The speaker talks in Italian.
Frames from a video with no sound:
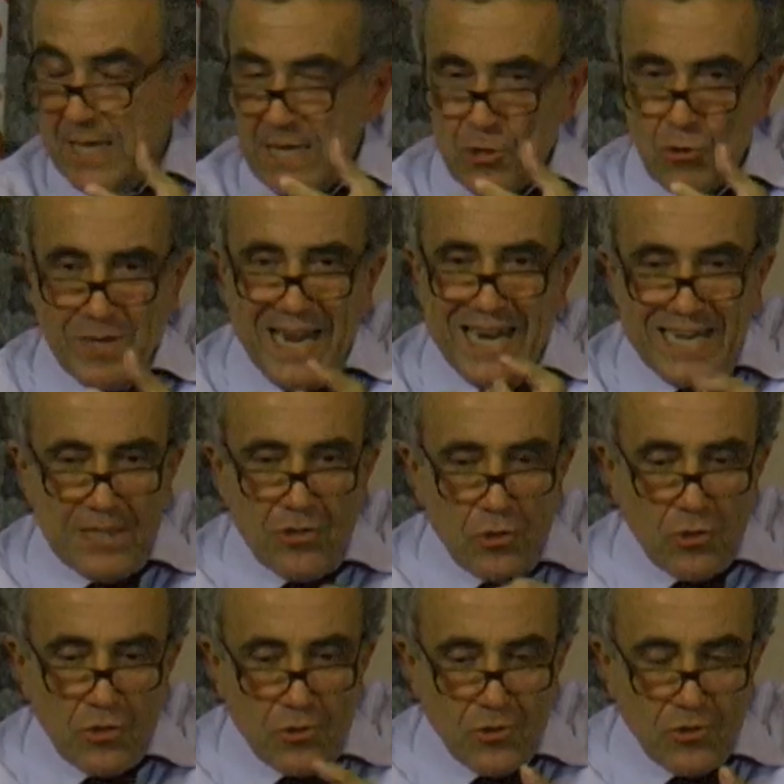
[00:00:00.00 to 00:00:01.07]
non hai la,
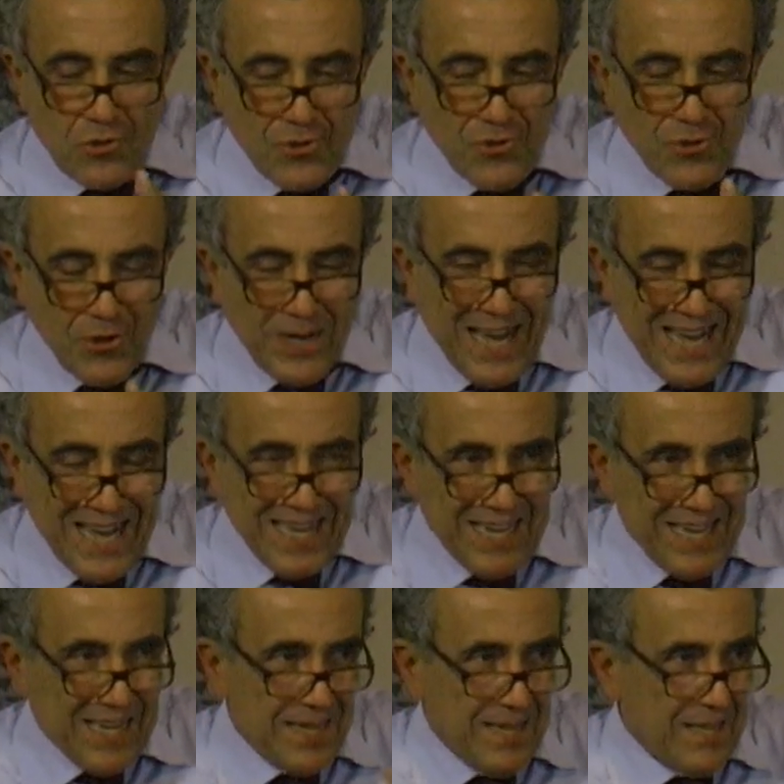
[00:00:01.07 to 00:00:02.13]
no, non
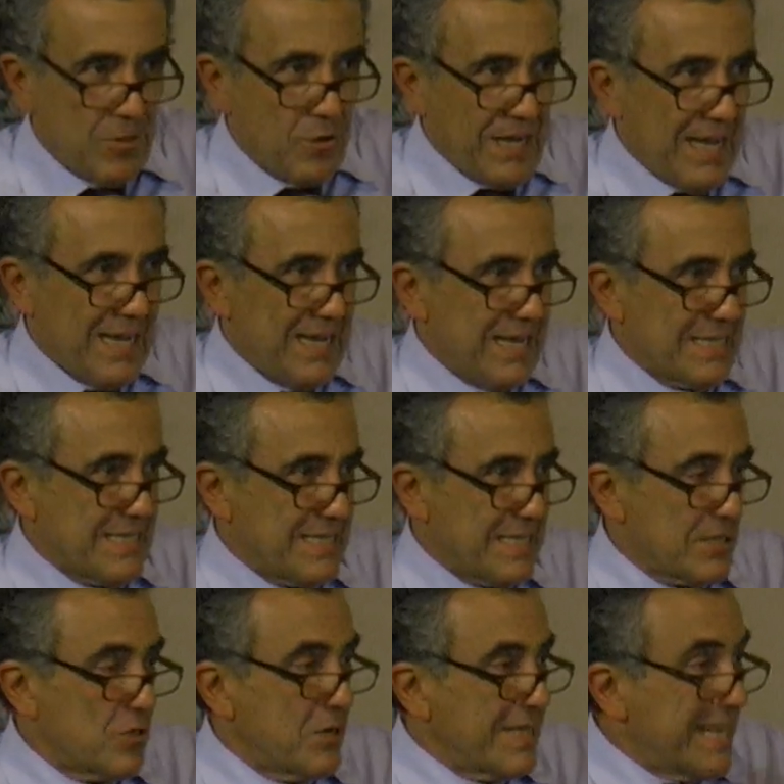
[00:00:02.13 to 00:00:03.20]
hai, non hai la
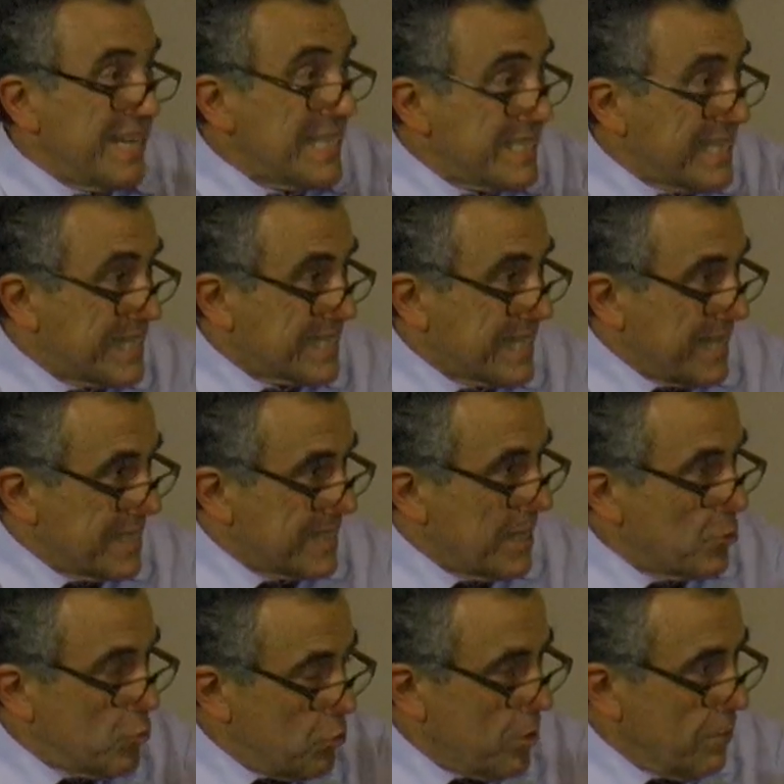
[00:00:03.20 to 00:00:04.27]
sensazione dell'esistenza
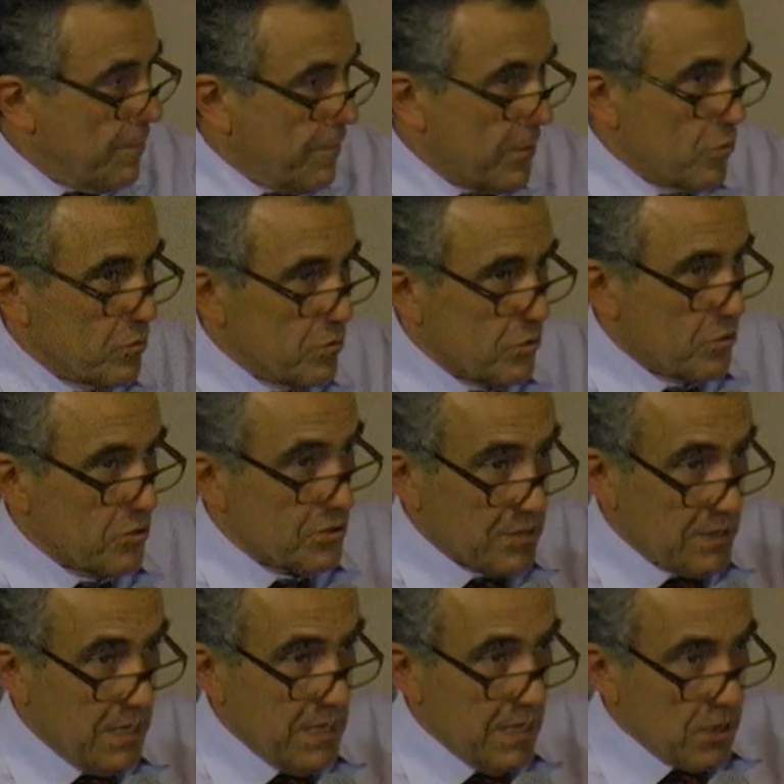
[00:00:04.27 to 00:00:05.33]
di un confronto
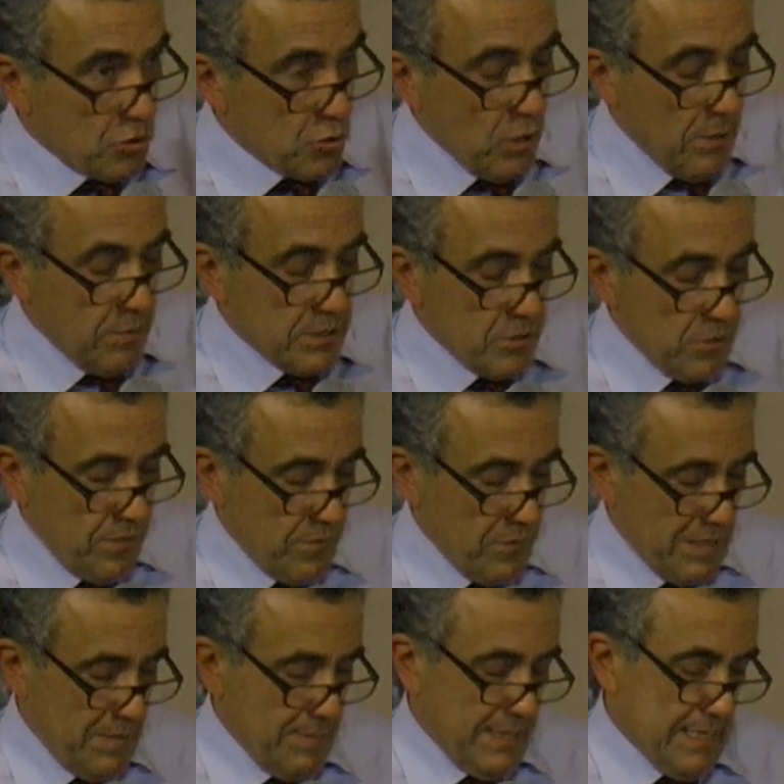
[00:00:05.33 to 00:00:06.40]
sulle questioni
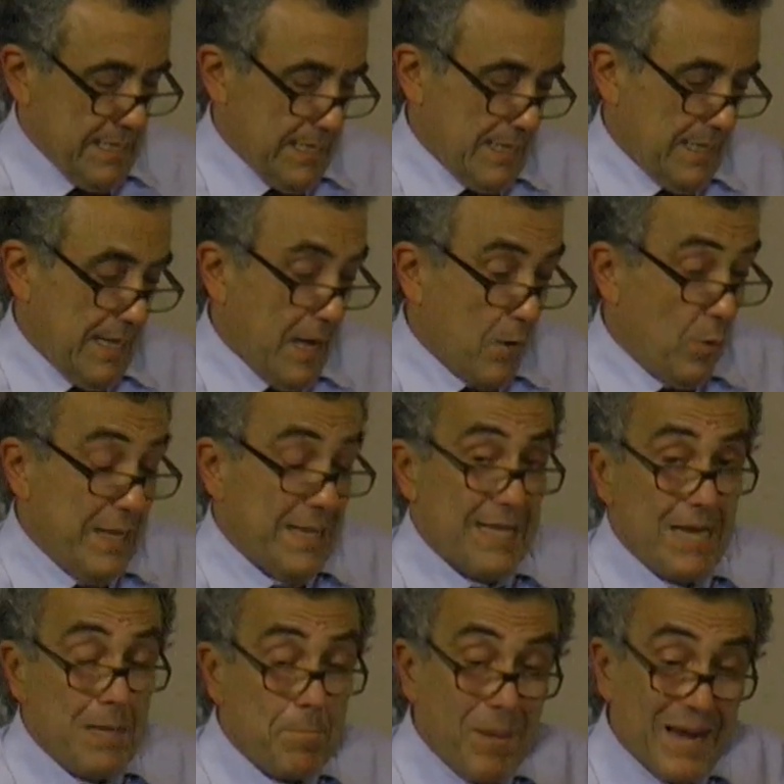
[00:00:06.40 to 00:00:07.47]
fondamentali e quindi
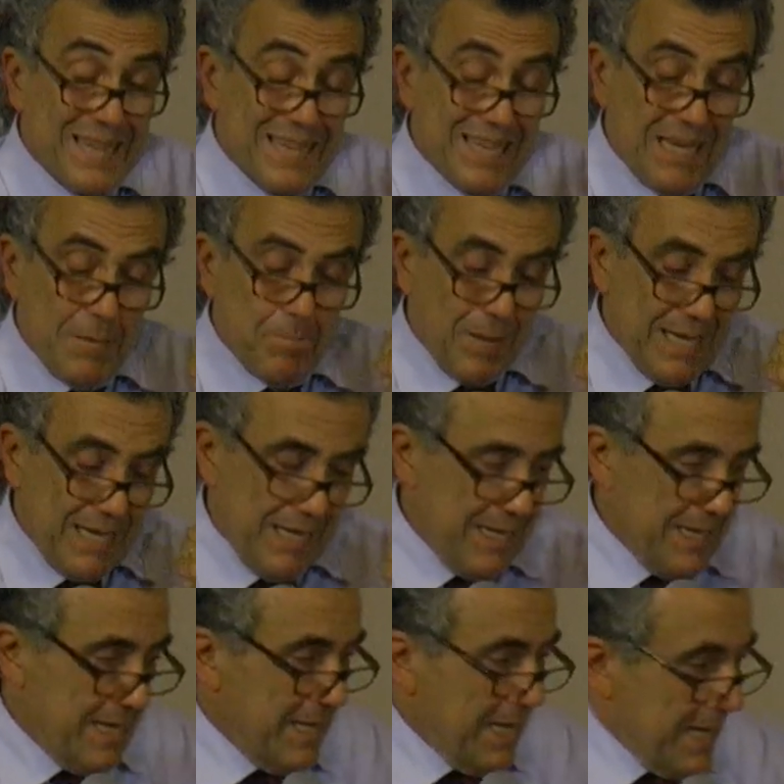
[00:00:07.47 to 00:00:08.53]
il part- il pa-
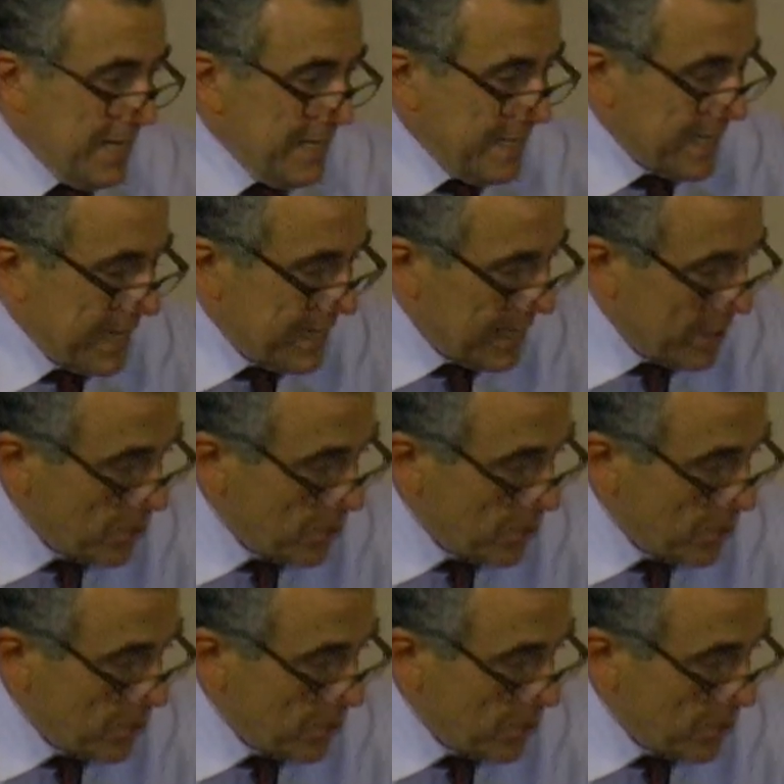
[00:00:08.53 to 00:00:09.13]
il, l'Italia